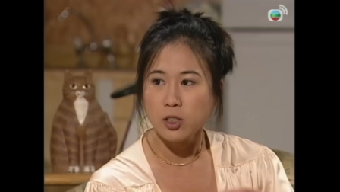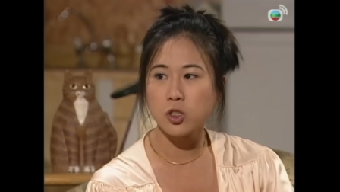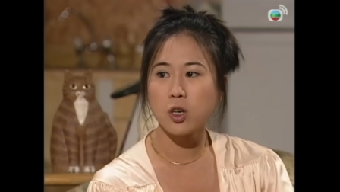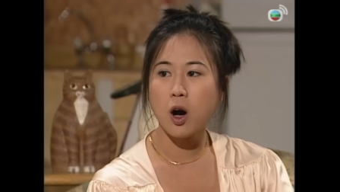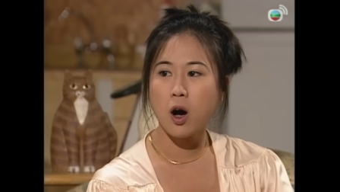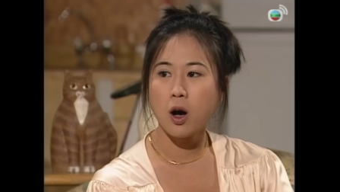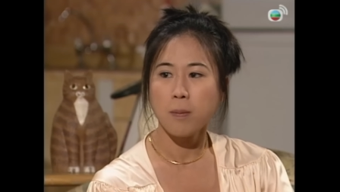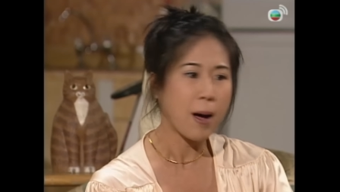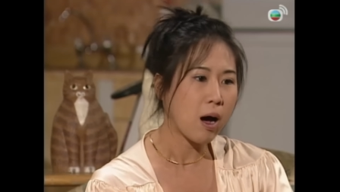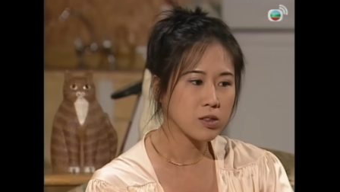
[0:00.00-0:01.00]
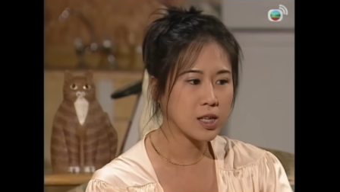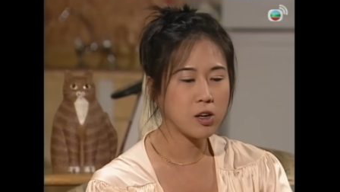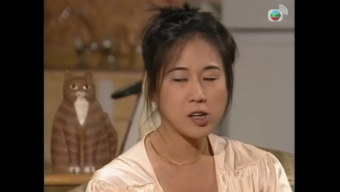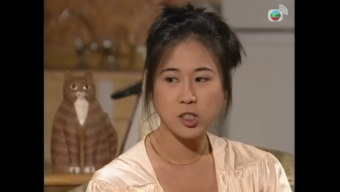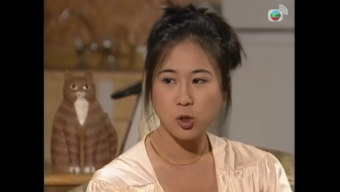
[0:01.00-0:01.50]
Cứ theo tôi đi Lao
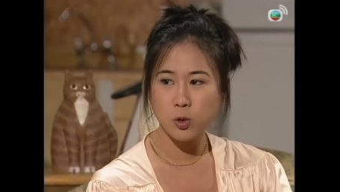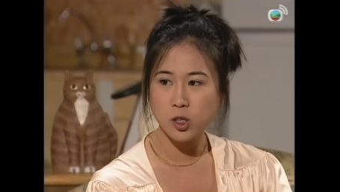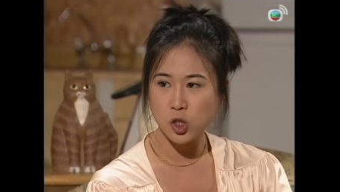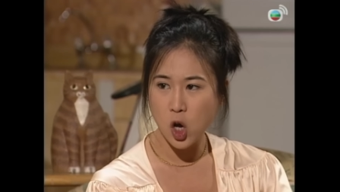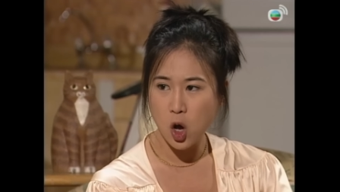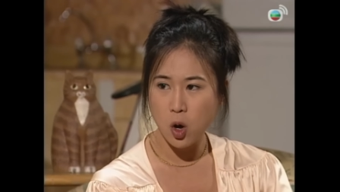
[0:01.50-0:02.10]
mình xuống hộp đêm để kiếm